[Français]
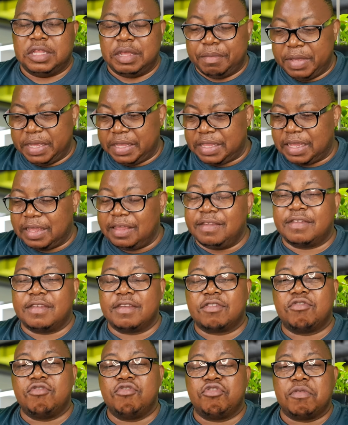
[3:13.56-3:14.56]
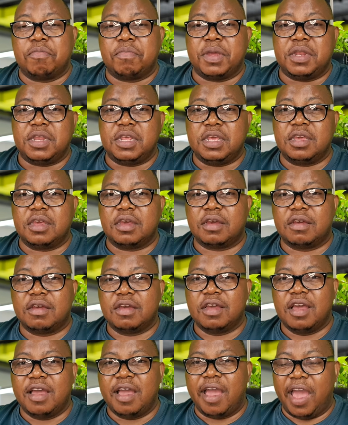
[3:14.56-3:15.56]
de maîtrise, si je peux dire,
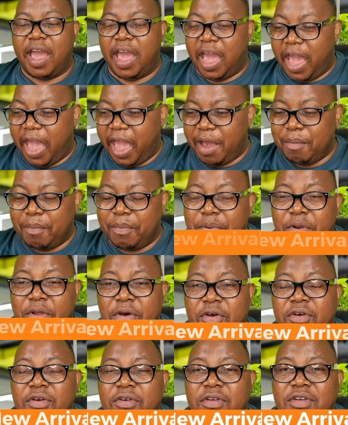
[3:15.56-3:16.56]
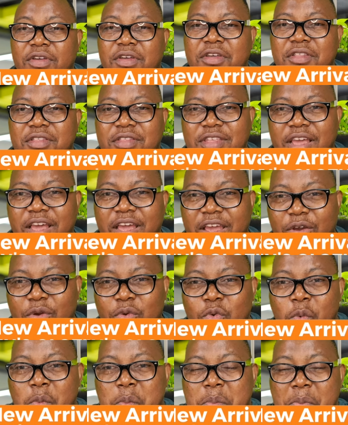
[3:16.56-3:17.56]
un plan de
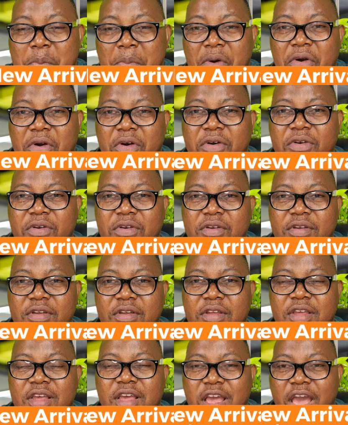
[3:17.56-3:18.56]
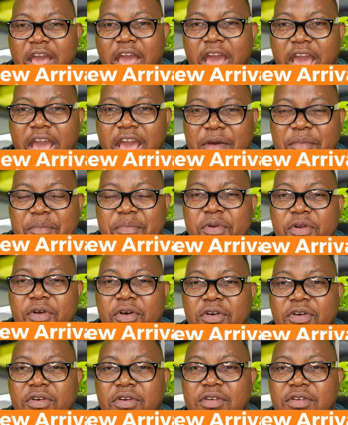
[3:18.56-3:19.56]
regroupement, un
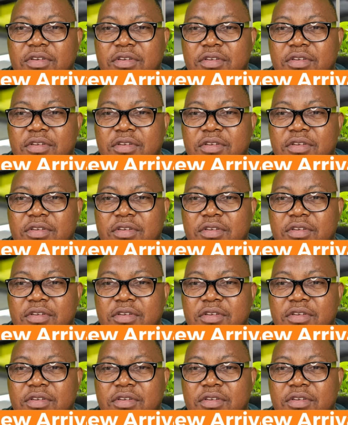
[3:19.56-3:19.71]
plan